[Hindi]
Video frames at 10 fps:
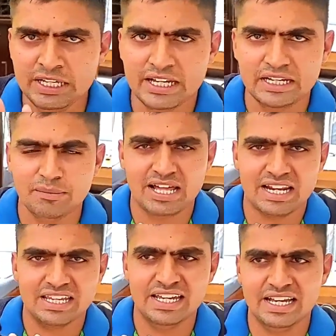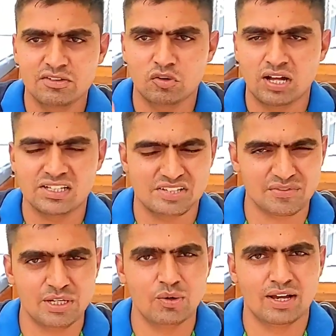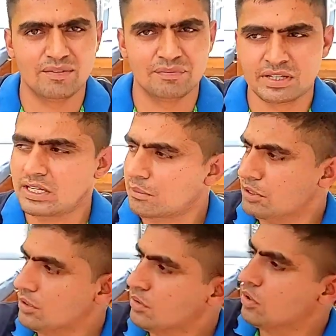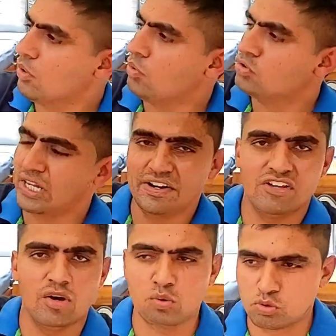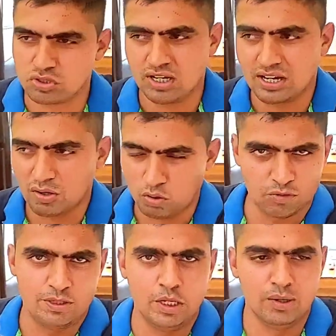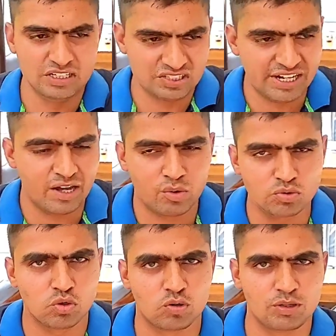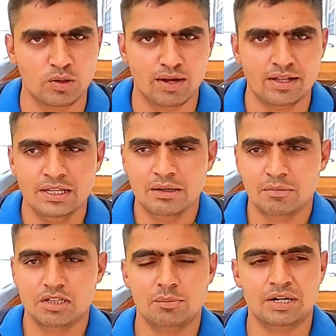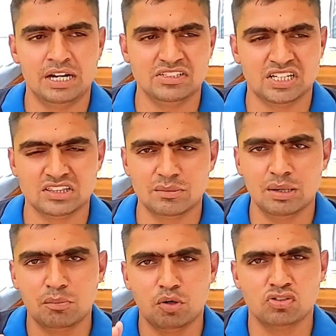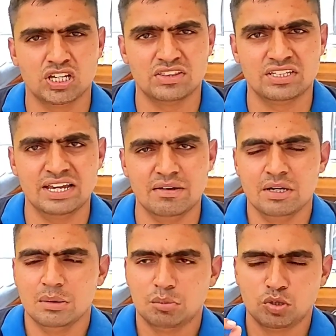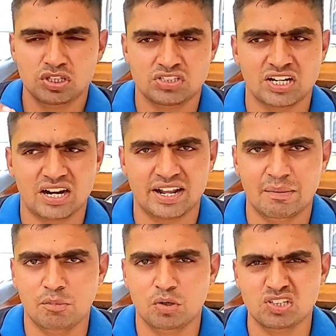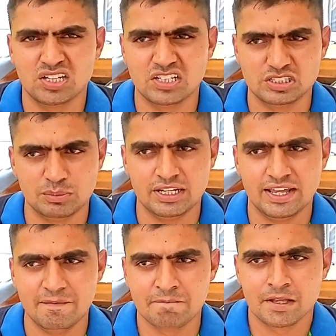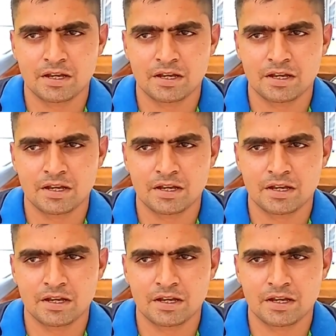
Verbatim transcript: फीलिंग के लिए बनाए रखी है एक थोड़ा अच्छा फील हो है मतलब उस साइड जाओ कुछ और खिलो है इस साइड आओ कुछ और खिलो है मतलब मन में शांति मेरा बहुत शांति है बहुत ही अच्छा खाना है बहुत ज़्यादा डिसिप्लिन है